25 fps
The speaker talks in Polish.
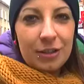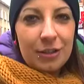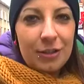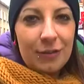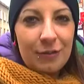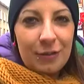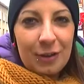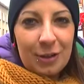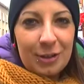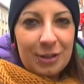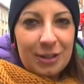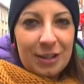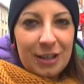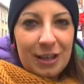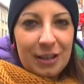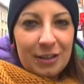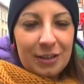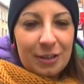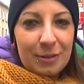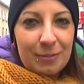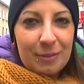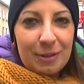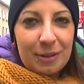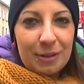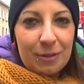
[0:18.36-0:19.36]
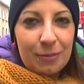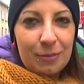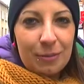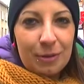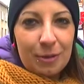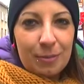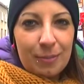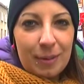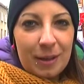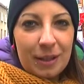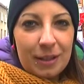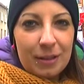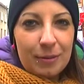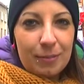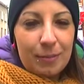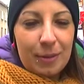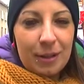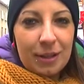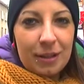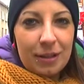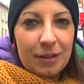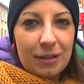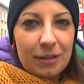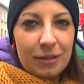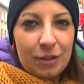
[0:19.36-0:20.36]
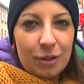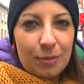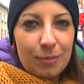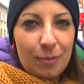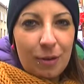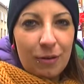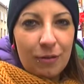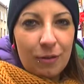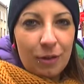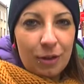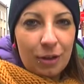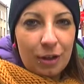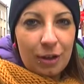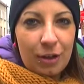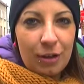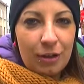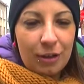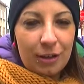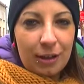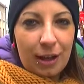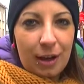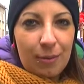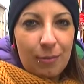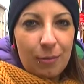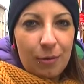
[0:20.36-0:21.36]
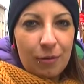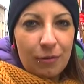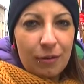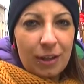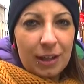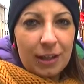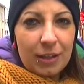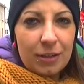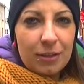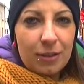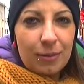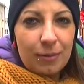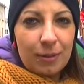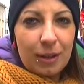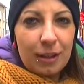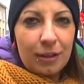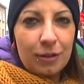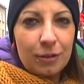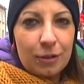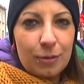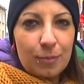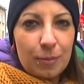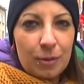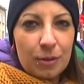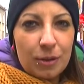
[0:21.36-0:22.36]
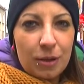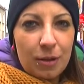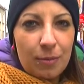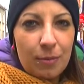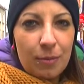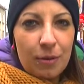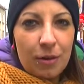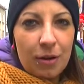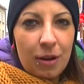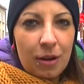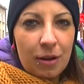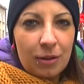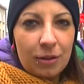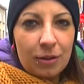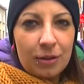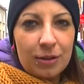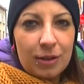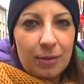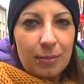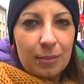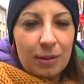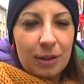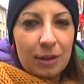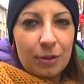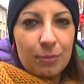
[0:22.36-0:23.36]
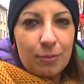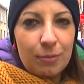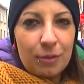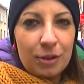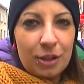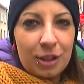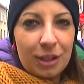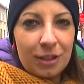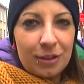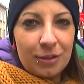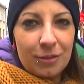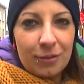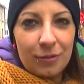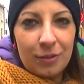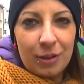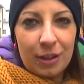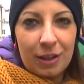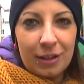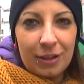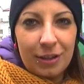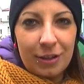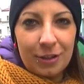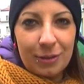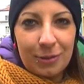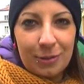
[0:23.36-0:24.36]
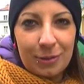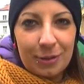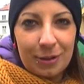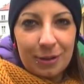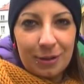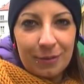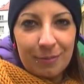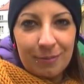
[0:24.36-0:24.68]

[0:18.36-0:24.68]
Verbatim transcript: Przyjdzie wiosna, trzeba zgubić parę zbędnych zimowych kilogramów. Jakie są na to sposoby? O to zapytaliśmy mieszkańców Jeleniej Góry.